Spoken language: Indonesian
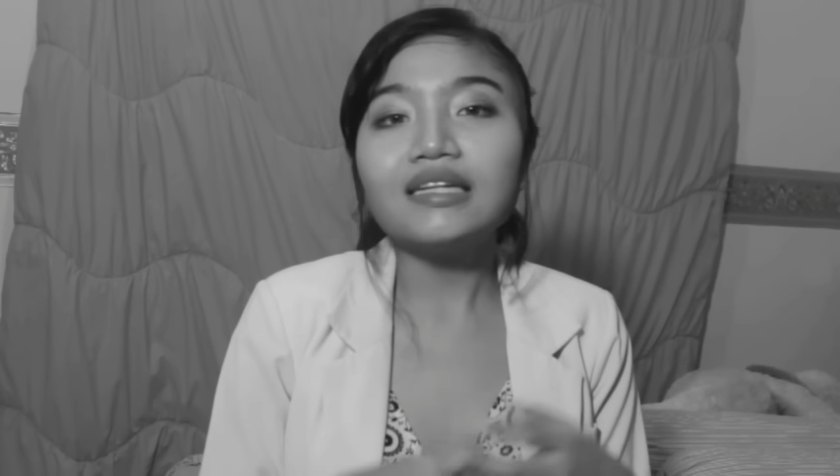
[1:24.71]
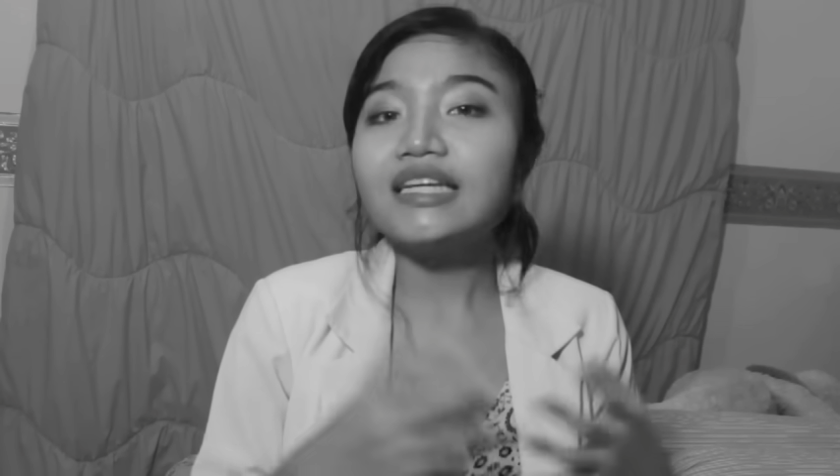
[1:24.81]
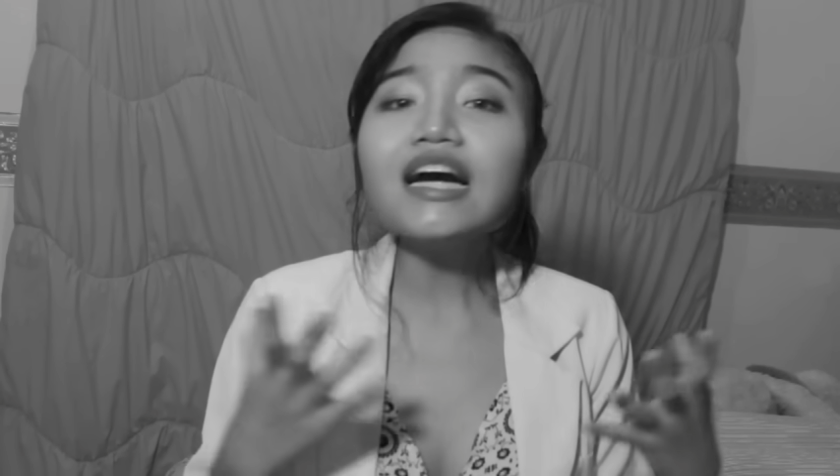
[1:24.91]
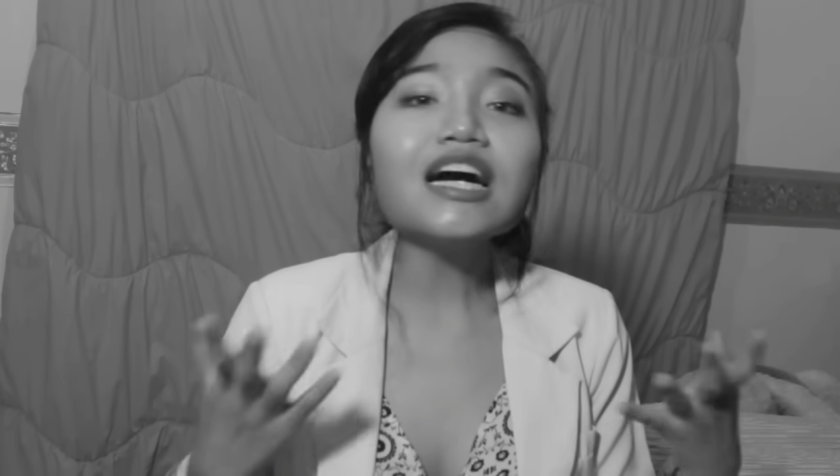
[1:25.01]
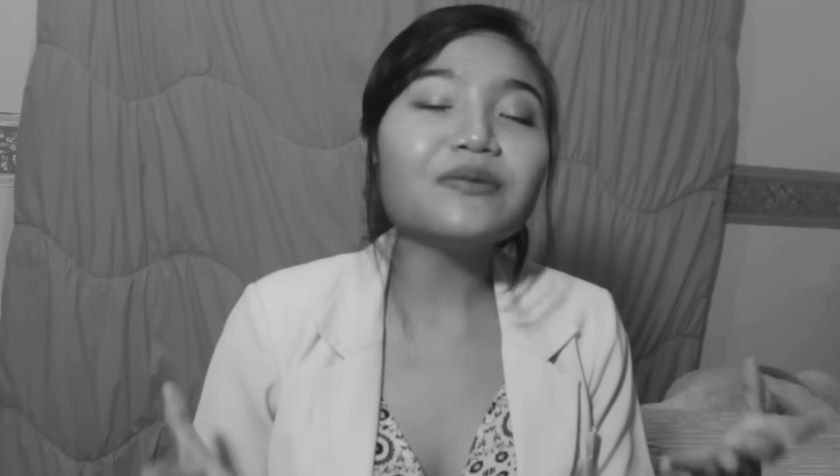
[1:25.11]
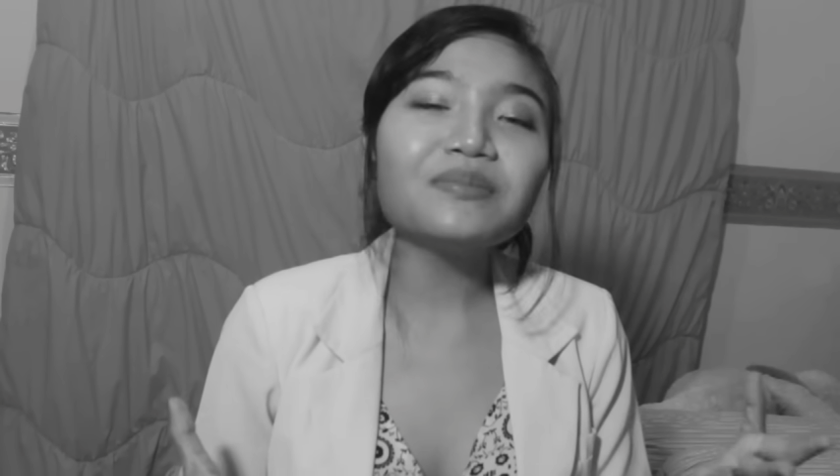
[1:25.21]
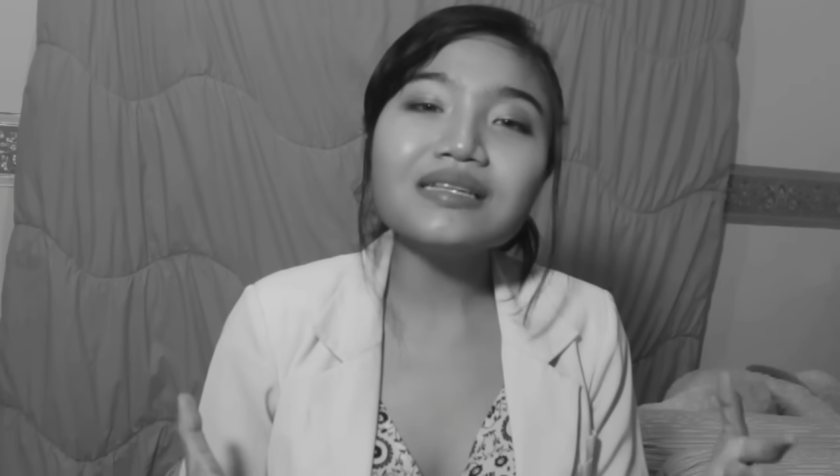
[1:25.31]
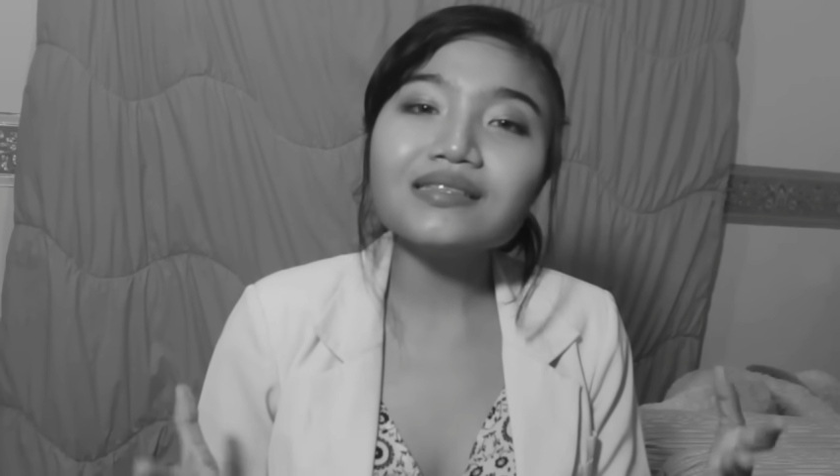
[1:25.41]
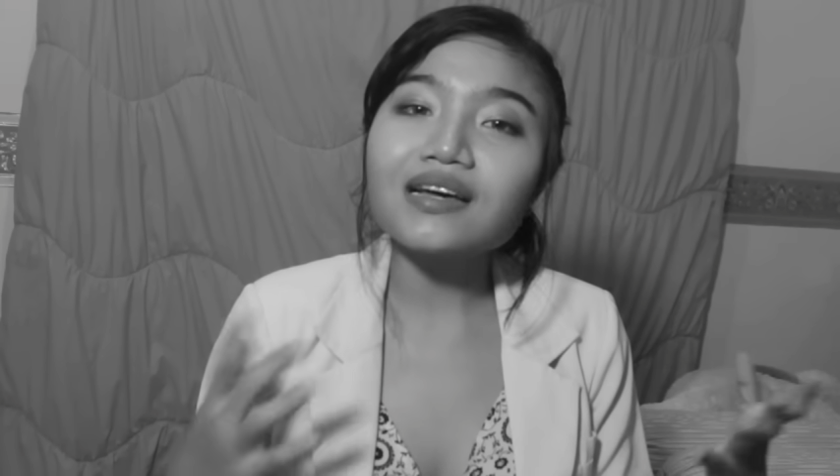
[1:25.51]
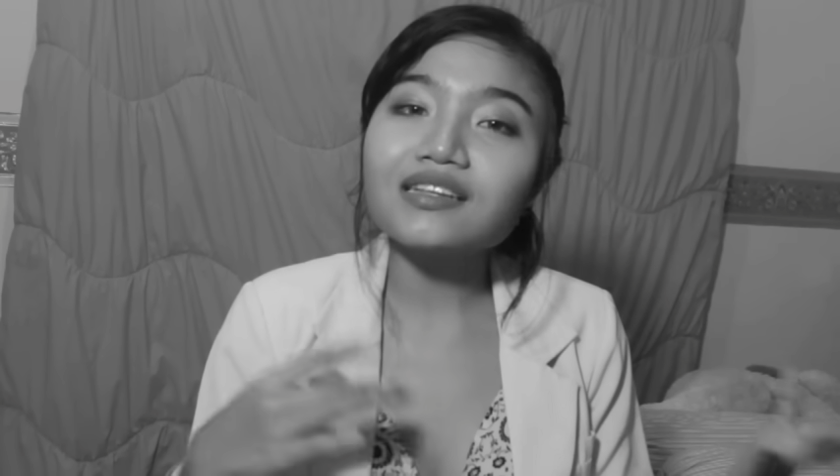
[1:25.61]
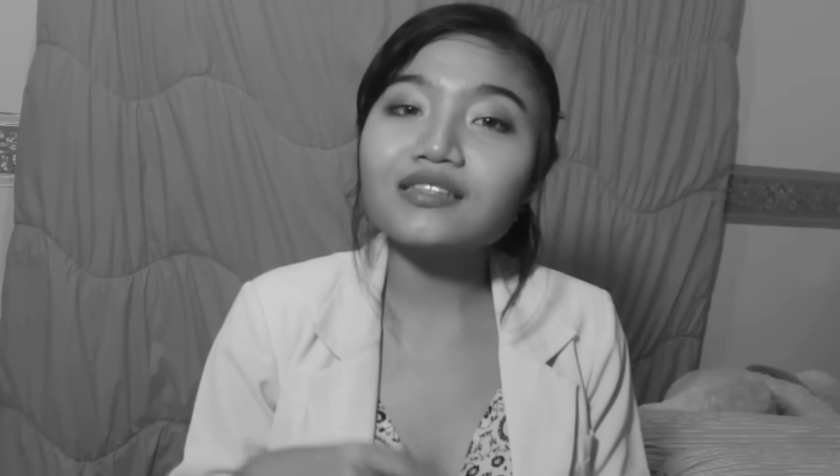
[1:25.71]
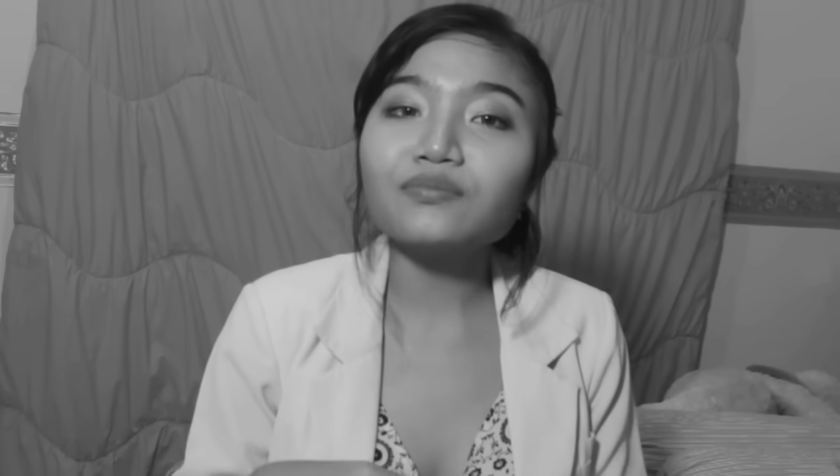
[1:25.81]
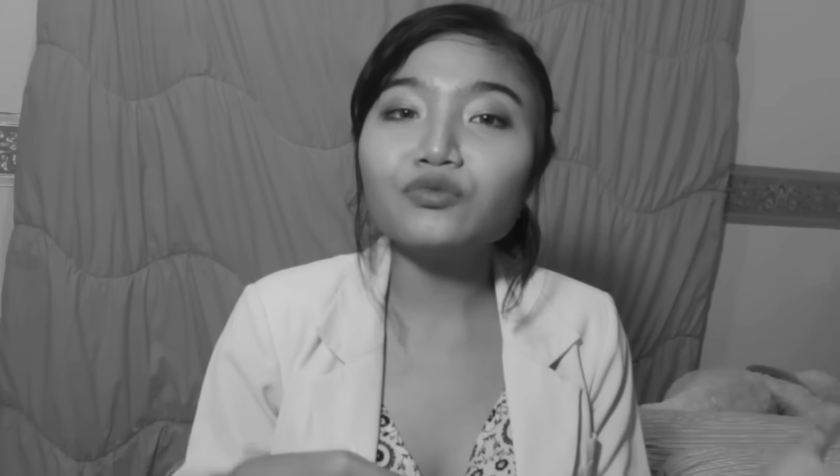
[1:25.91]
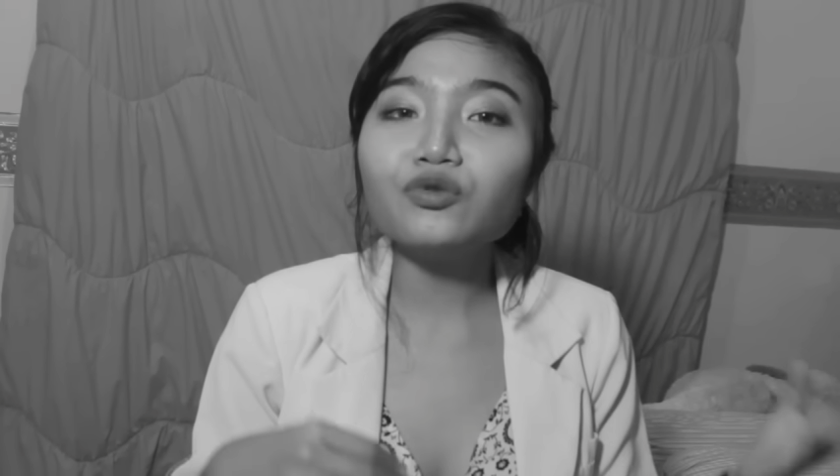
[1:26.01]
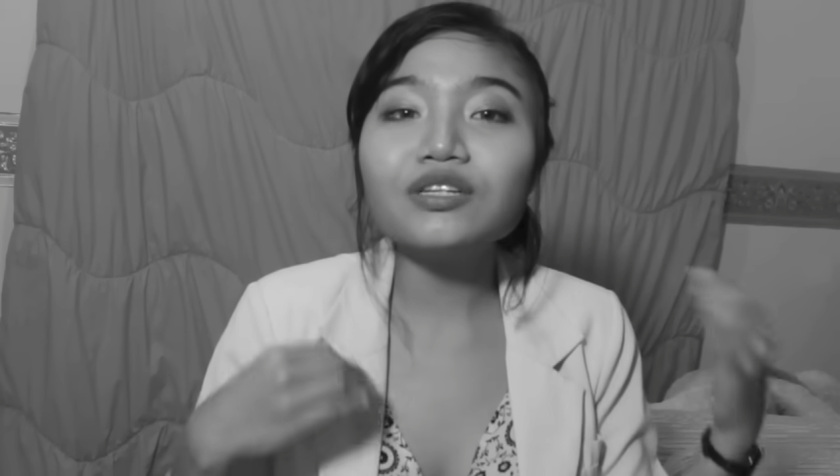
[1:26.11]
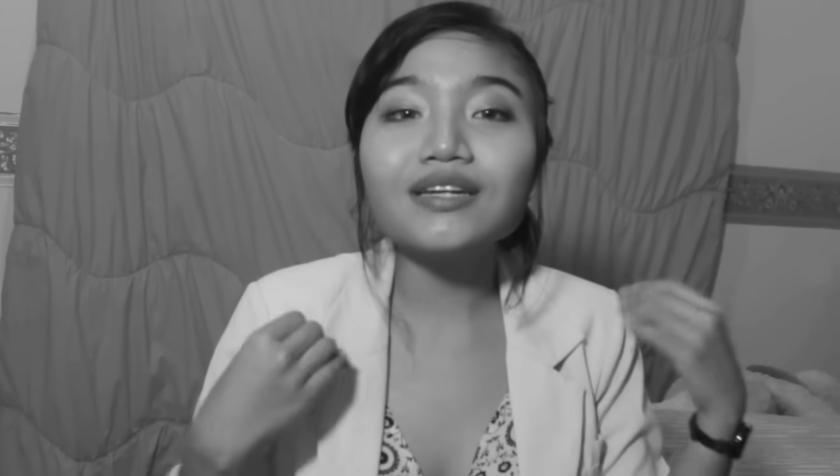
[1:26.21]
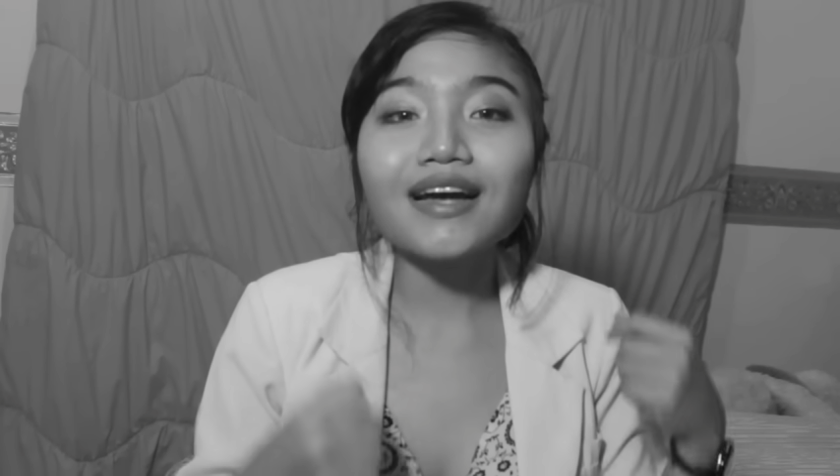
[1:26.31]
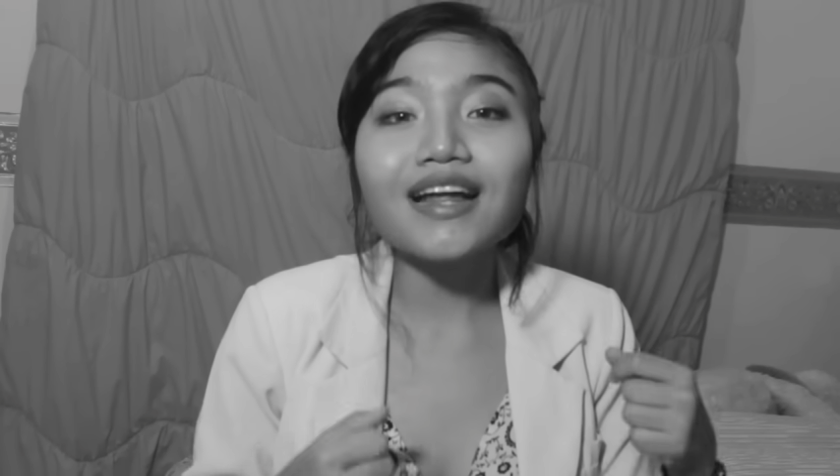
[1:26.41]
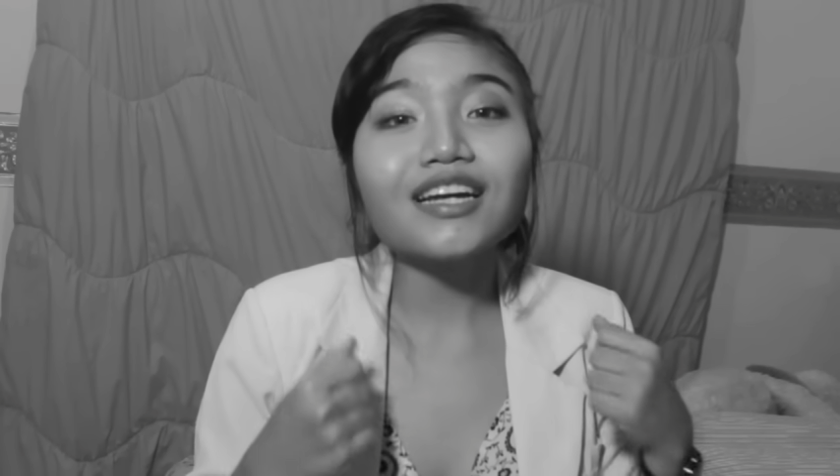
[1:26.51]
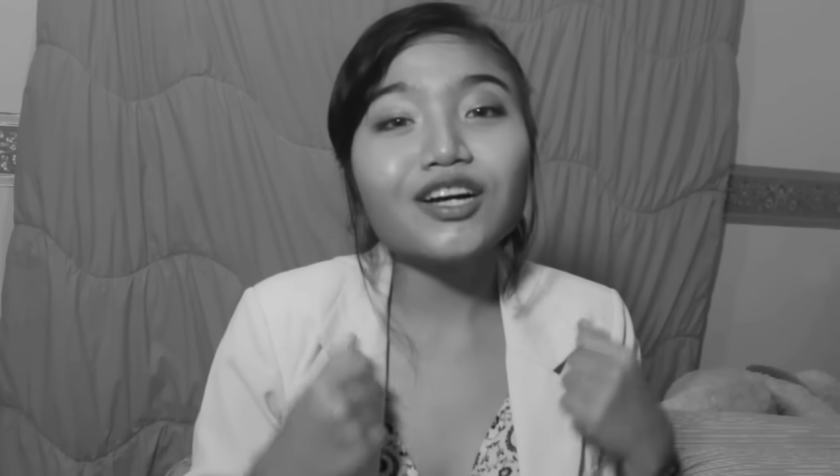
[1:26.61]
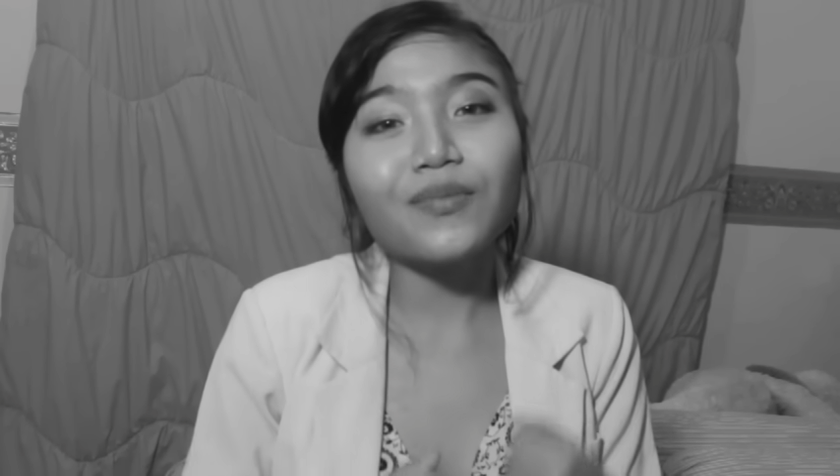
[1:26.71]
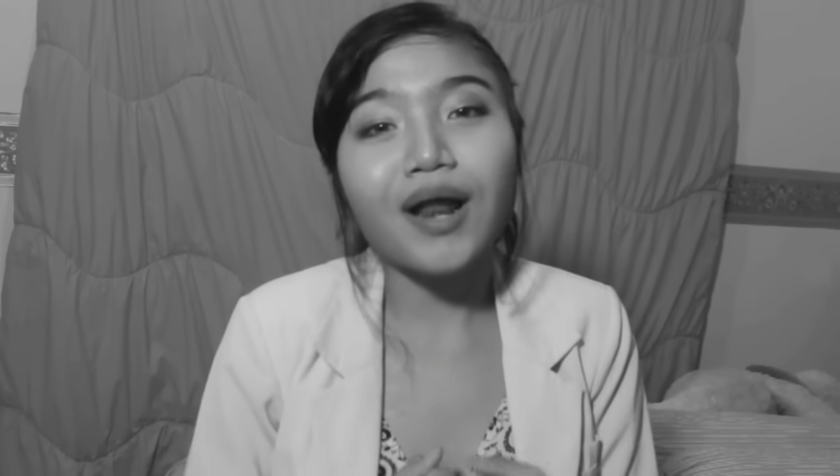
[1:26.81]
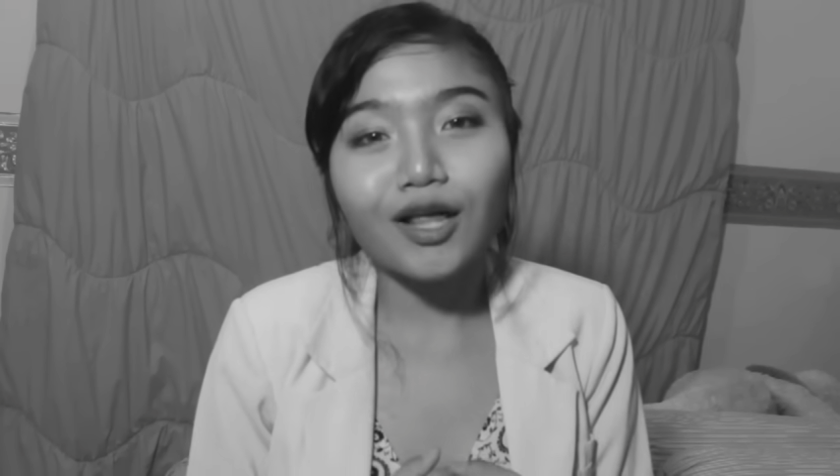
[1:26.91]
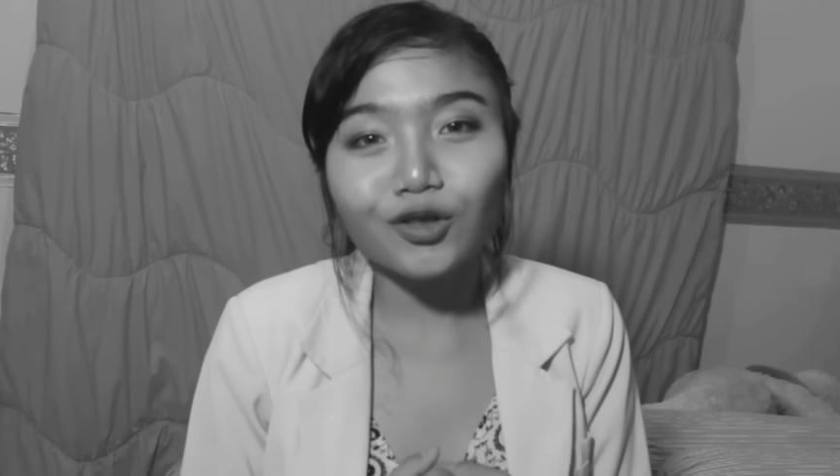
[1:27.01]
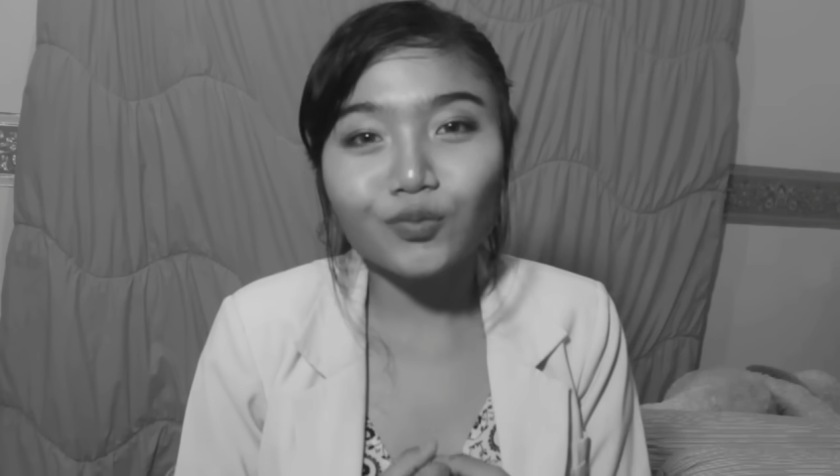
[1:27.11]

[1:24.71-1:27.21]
dia nggak bisa sembuh dengan kekebalan